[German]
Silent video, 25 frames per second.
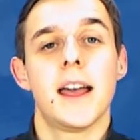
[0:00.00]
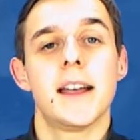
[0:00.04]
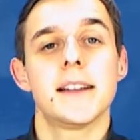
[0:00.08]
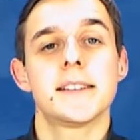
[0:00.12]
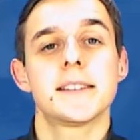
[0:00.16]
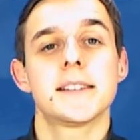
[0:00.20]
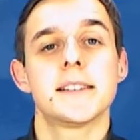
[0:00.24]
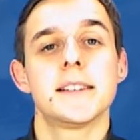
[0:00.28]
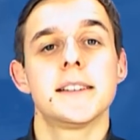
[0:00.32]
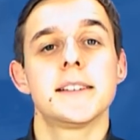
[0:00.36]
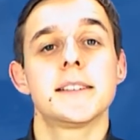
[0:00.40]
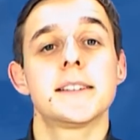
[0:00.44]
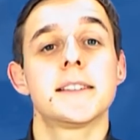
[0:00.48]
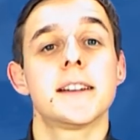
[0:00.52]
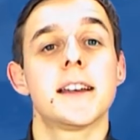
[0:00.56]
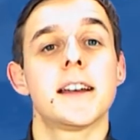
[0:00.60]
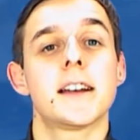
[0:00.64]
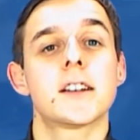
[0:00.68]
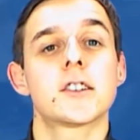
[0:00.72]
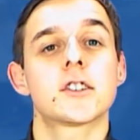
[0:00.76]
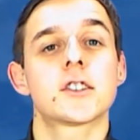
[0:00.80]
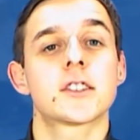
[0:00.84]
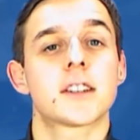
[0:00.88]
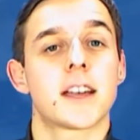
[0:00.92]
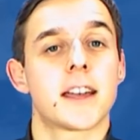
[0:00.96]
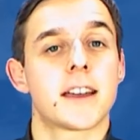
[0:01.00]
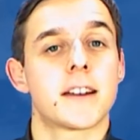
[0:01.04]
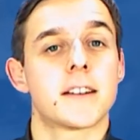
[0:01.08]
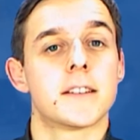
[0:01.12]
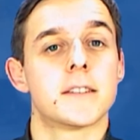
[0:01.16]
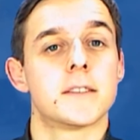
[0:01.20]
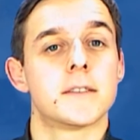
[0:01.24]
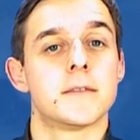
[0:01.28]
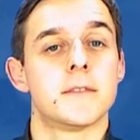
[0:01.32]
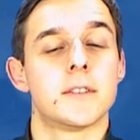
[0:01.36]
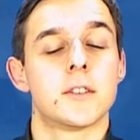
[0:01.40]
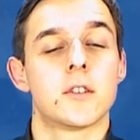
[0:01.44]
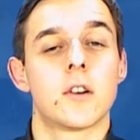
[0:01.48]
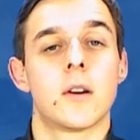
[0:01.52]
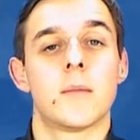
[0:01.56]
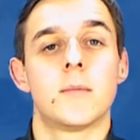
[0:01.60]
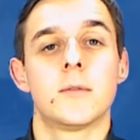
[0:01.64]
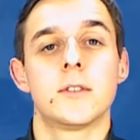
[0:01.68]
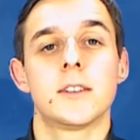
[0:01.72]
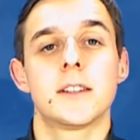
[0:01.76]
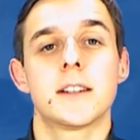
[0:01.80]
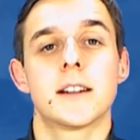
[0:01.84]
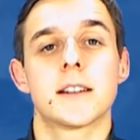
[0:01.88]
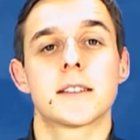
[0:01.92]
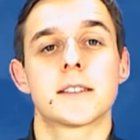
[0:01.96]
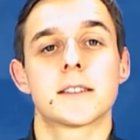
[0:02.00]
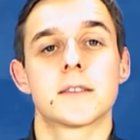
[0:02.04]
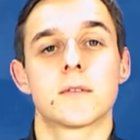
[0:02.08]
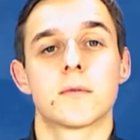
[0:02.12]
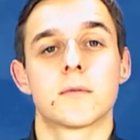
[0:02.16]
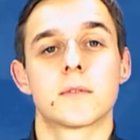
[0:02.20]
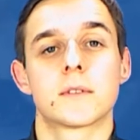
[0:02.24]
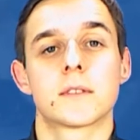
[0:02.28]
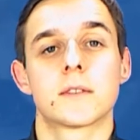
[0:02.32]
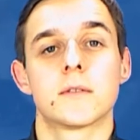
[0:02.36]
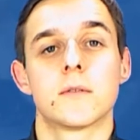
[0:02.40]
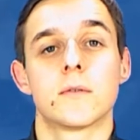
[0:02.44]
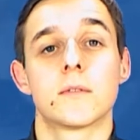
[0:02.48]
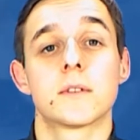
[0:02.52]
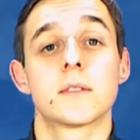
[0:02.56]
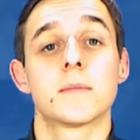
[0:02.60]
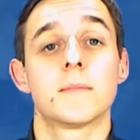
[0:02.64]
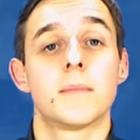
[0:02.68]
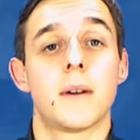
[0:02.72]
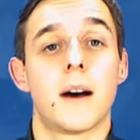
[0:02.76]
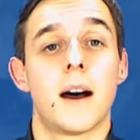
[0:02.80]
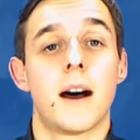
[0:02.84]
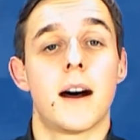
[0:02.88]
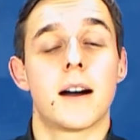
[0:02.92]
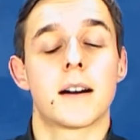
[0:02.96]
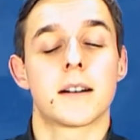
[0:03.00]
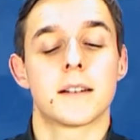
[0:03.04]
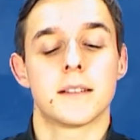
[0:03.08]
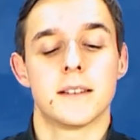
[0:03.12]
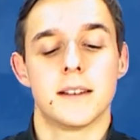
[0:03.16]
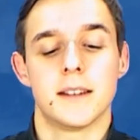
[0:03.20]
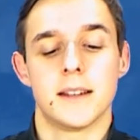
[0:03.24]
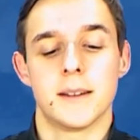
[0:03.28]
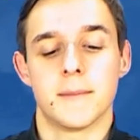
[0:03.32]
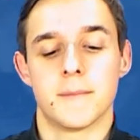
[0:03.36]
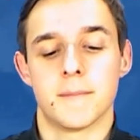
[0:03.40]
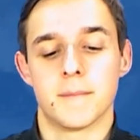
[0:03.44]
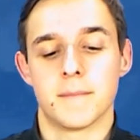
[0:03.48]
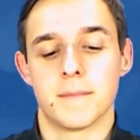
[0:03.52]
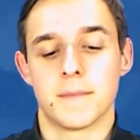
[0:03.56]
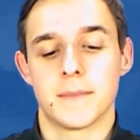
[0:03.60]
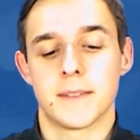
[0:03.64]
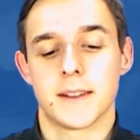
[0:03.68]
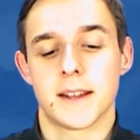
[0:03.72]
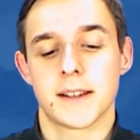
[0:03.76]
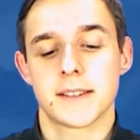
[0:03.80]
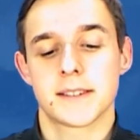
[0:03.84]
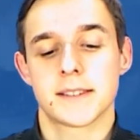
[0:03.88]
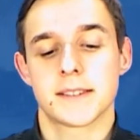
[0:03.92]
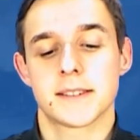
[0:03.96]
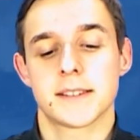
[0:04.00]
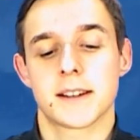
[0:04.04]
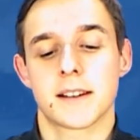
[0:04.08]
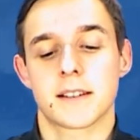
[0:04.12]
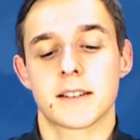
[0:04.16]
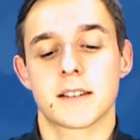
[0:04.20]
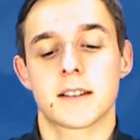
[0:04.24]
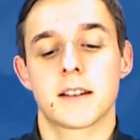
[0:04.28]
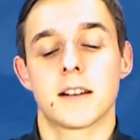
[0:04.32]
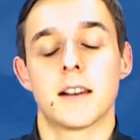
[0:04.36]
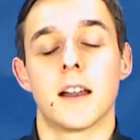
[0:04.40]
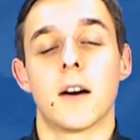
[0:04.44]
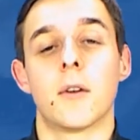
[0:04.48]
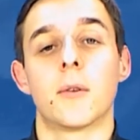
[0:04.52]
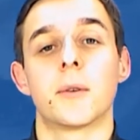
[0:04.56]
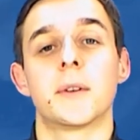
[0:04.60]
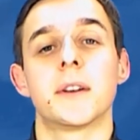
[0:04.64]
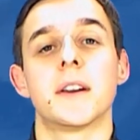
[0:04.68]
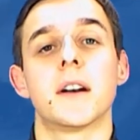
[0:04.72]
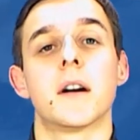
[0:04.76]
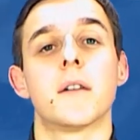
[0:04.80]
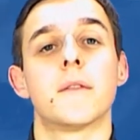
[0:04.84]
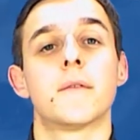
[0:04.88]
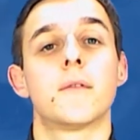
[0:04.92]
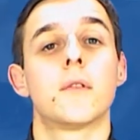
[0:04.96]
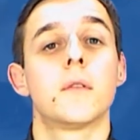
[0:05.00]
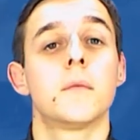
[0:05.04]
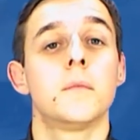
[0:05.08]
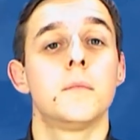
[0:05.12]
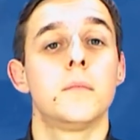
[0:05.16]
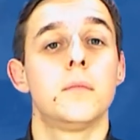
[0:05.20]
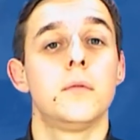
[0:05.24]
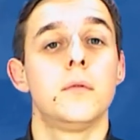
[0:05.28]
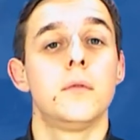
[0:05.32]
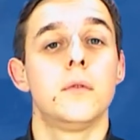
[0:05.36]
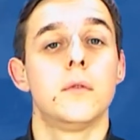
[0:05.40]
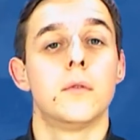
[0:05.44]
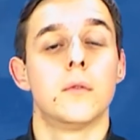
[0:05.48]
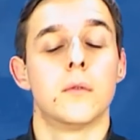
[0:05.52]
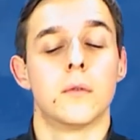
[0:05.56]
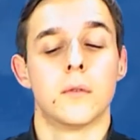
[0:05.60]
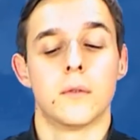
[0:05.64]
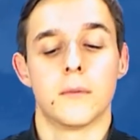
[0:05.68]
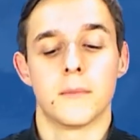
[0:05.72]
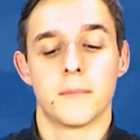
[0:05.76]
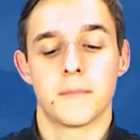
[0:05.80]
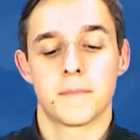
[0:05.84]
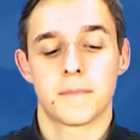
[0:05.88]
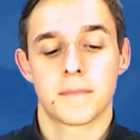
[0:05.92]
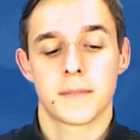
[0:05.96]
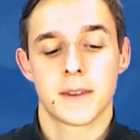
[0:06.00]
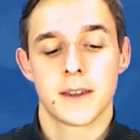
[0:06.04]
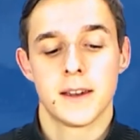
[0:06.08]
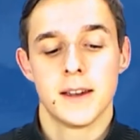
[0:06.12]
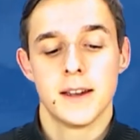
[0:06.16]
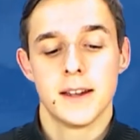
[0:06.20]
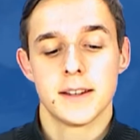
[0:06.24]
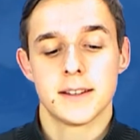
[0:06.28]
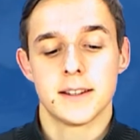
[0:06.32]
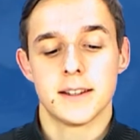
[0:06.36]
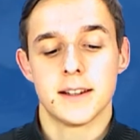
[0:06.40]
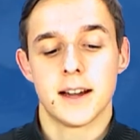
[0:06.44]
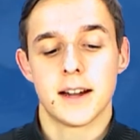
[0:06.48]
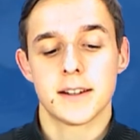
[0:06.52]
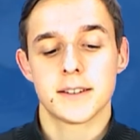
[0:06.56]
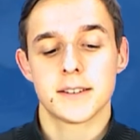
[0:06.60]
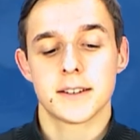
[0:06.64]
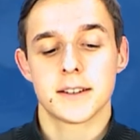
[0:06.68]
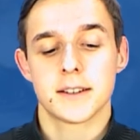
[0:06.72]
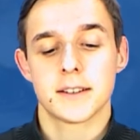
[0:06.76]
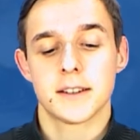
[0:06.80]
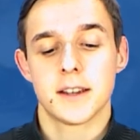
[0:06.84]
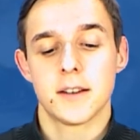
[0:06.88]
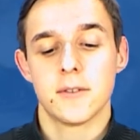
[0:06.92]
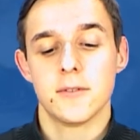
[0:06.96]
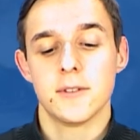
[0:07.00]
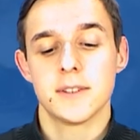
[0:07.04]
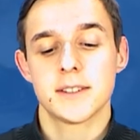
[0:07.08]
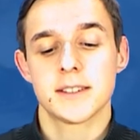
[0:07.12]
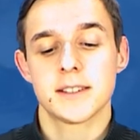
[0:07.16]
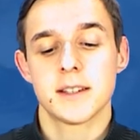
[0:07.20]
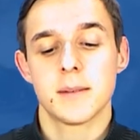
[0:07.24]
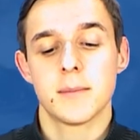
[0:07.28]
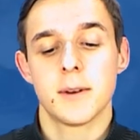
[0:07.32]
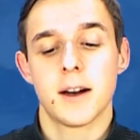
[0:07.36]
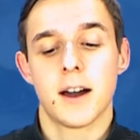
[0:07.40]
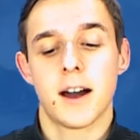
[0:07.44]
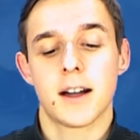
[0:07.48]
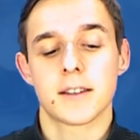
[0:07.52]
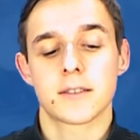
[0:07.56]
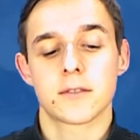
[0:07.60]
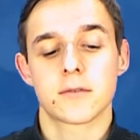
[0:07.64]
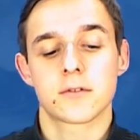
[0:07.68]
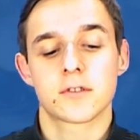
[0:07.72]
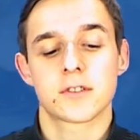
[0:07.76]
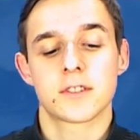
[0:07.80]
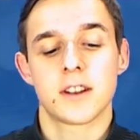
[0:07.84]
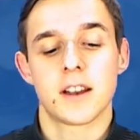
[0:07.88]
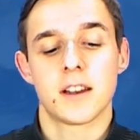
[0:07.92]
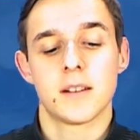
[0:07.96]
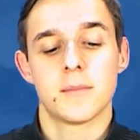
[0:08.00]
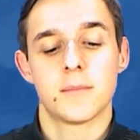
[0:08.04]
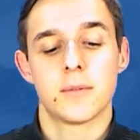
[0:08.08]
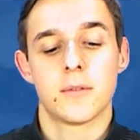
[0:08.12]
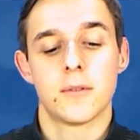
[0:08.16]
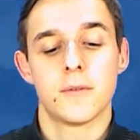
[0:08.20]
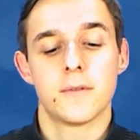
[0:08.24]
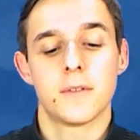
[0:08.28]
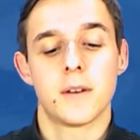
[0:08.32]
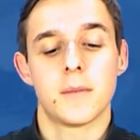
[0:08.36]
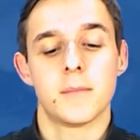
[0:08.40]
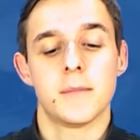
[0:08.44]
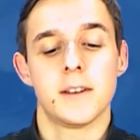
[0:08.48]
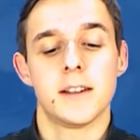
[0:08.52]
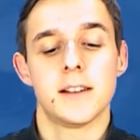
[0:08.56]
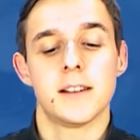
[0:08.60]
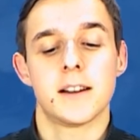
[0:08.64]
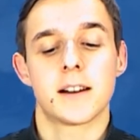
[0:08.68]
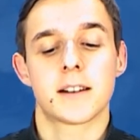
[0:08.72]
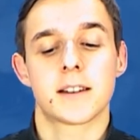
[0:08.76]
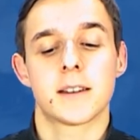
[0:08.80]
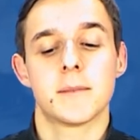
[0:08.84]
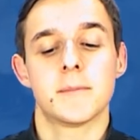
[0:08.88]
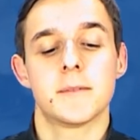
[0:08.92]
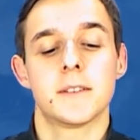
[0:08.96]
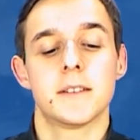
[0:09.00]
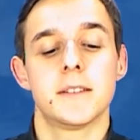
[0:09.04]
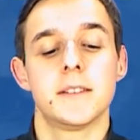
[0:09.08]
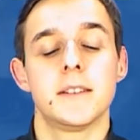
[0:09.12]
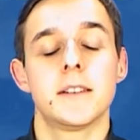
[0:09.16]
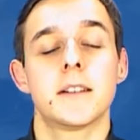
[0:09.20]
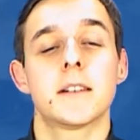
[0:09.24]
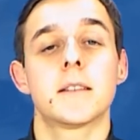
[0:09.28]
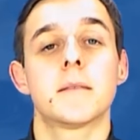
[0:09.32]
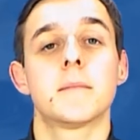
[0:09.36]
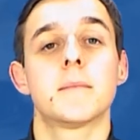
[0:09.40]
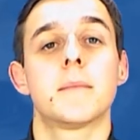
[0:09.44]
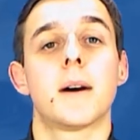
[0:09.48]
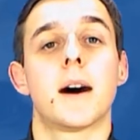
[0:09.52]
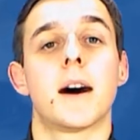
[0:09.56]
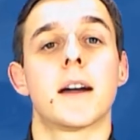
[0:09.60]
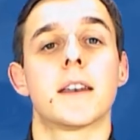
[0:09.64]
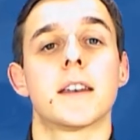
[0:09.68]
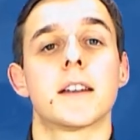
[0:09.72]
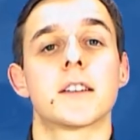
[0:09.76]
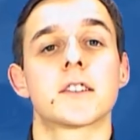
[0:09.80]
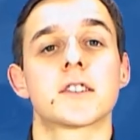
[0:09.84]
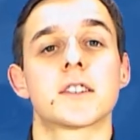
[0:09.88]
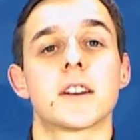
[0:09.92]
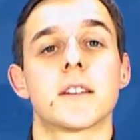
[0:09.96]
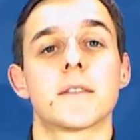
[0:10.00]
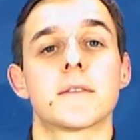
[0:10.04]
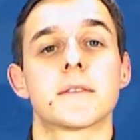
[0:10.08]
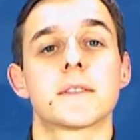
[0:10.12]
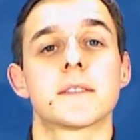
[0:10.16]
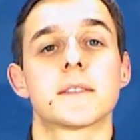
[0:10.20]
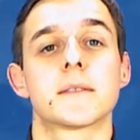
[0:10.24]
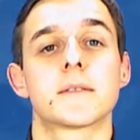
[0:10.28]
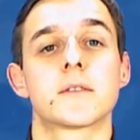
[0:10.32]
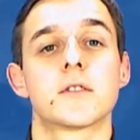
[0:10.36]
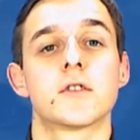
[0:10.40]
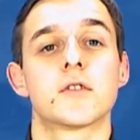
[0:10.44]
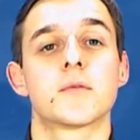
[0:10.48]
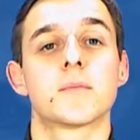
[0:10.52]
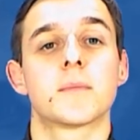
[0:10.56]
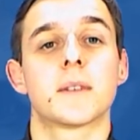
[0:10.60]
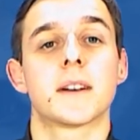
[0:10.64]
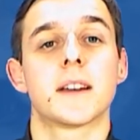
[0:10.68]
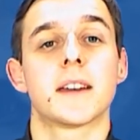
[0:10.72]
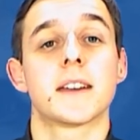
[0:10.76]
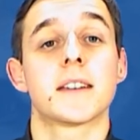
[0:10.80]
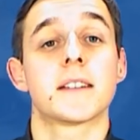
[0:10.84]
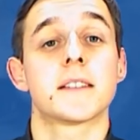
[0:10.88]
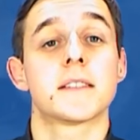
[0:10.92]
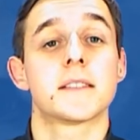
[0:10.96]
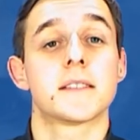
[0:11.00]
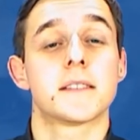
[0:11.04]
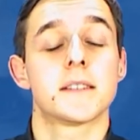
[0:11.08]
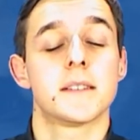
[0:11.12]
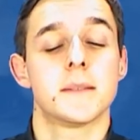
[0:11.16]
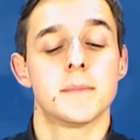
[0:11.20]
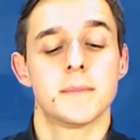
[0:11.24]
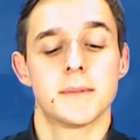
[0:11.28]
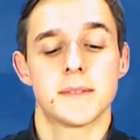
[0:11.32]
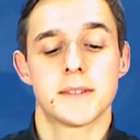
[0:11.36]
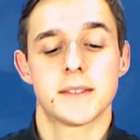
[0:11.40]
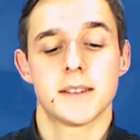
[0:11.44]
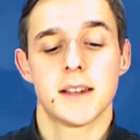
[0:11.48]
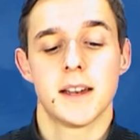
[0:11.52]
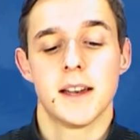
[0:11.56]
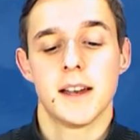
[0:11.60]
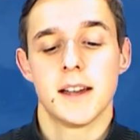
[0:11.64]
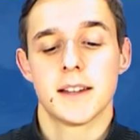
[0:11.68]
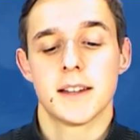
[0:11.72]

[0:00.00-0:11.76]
Es ist erschreckend, wie kommunikationslos Paare leben. Das sagt Claudia von Bülow. Die Leiterin der Uelzner Beratungsstelle Pro Familia gibt in ihren Partnerschaftsgesprächen Tipps,